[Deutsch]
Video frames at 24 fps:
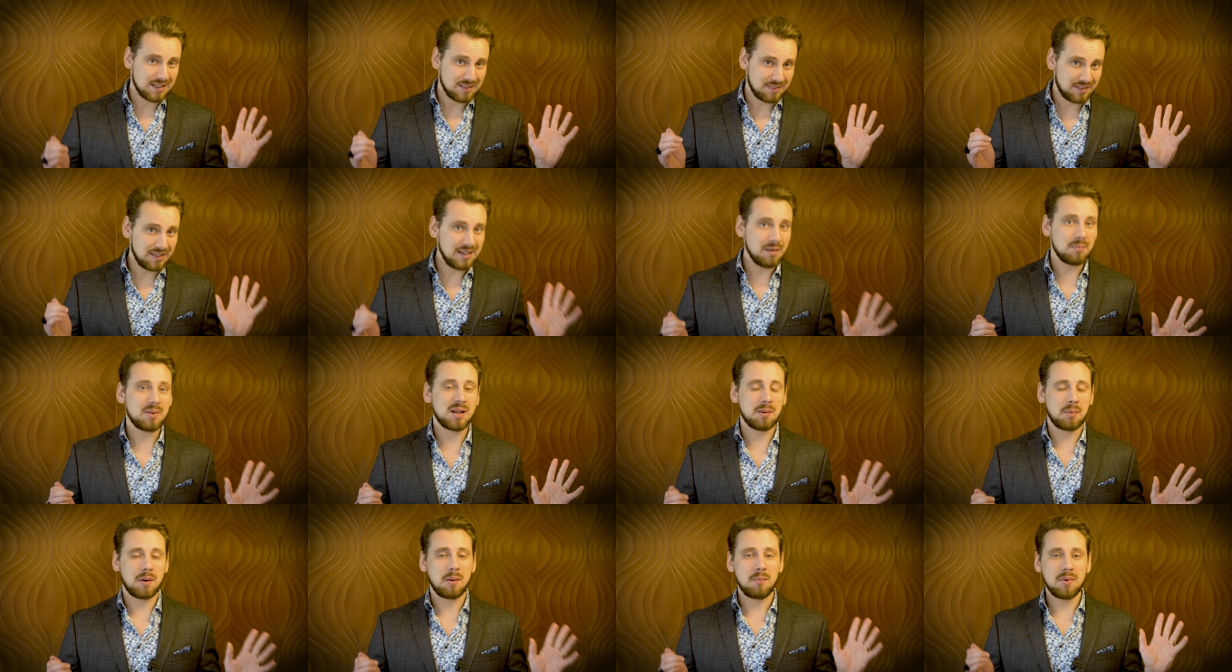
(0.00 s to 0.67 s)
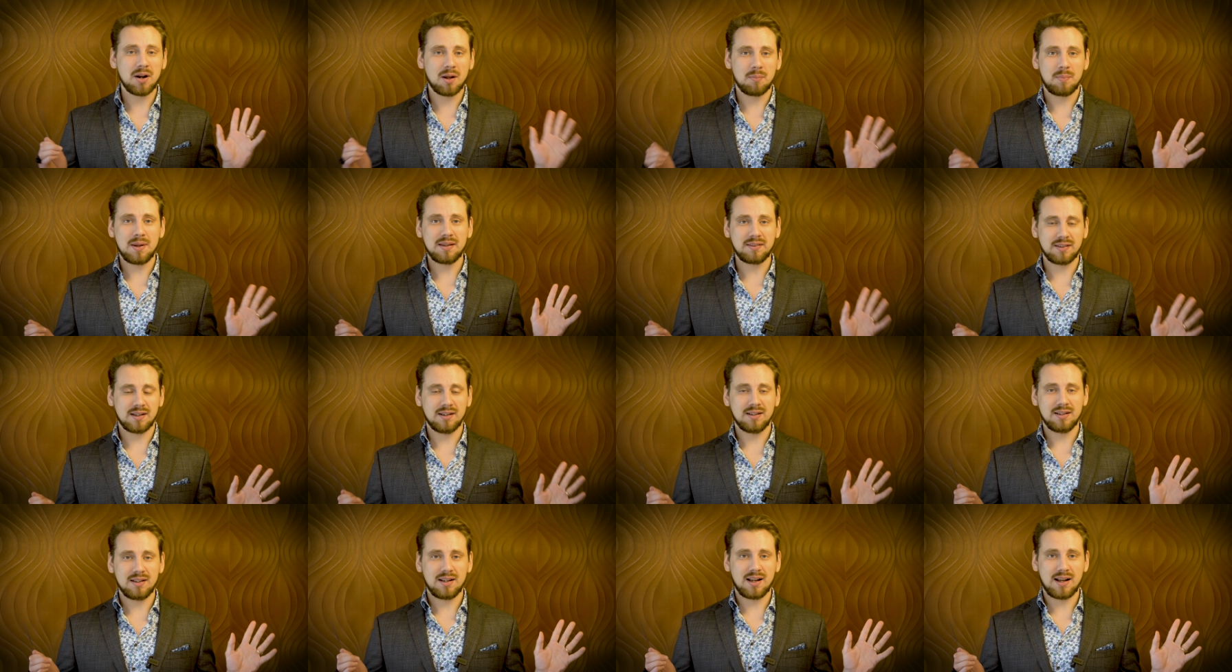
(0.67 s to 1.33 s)
sind damit aber immer noch
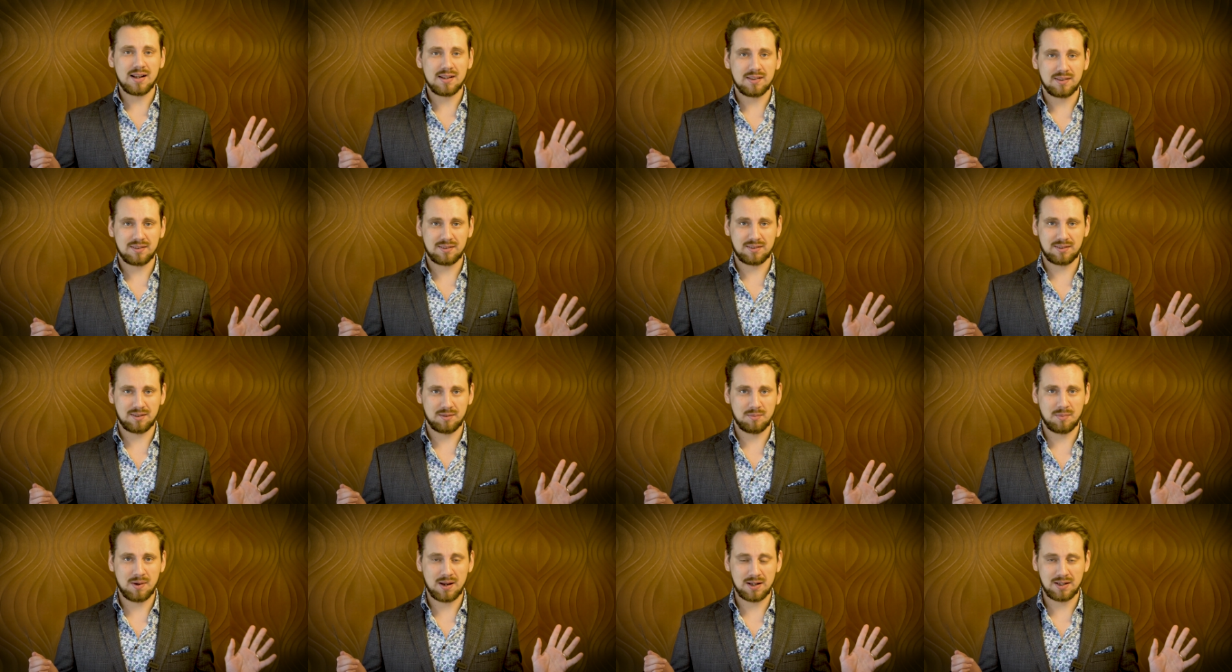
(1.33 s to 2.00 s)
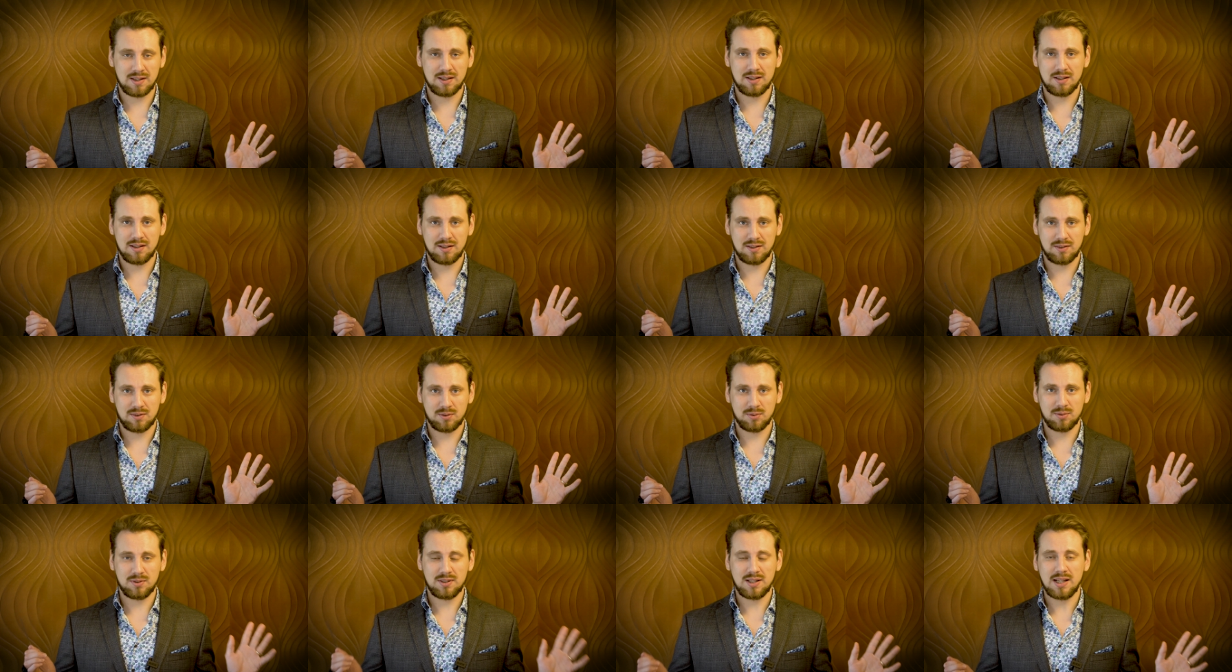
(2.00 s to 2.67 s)
besser als meine
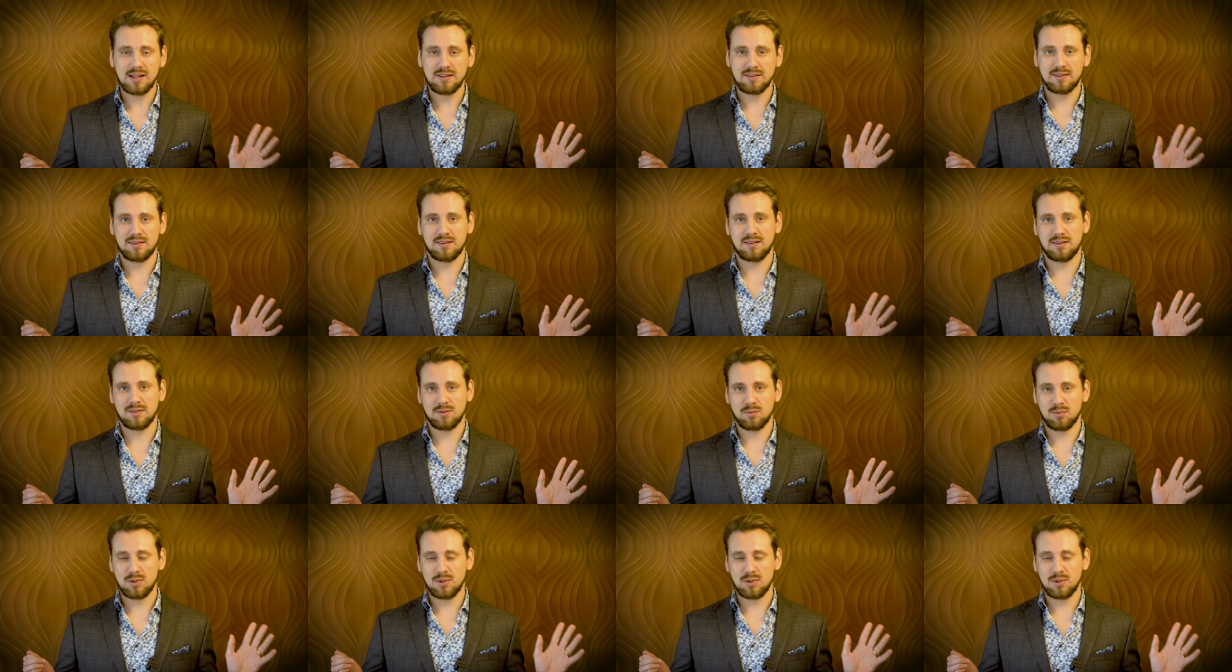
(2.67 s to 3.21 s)
zuletzt